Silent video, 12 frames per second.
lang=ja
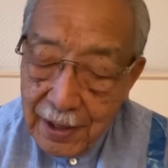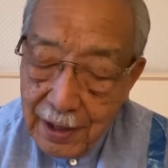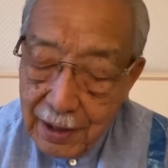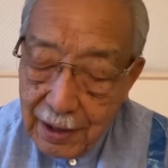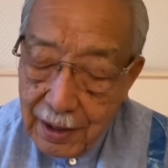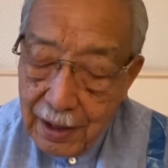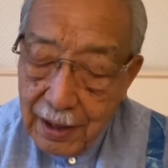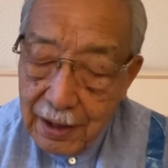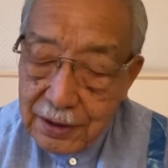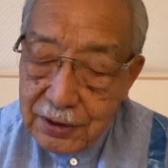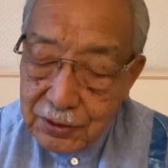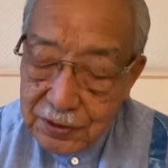
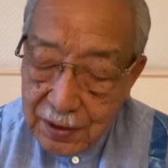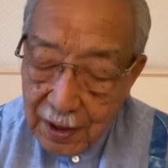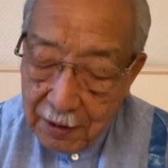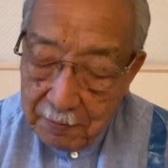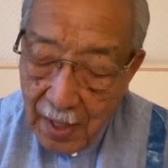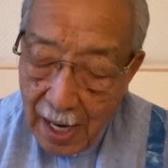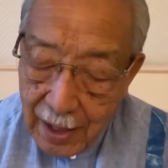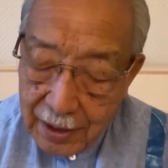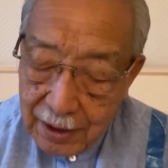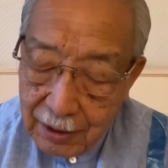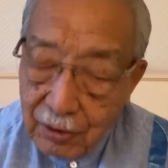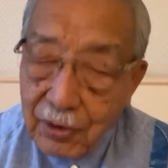えー、そして、まあ、あ
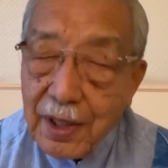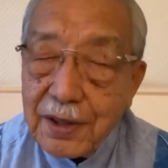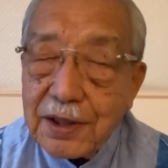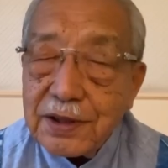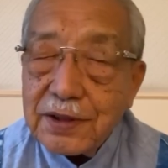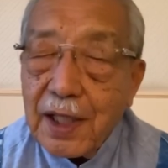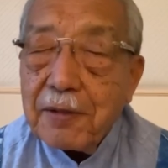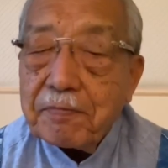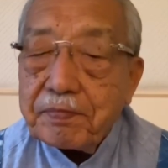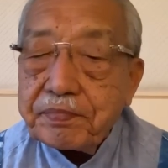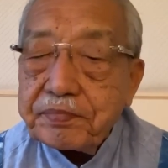れやこれやですね、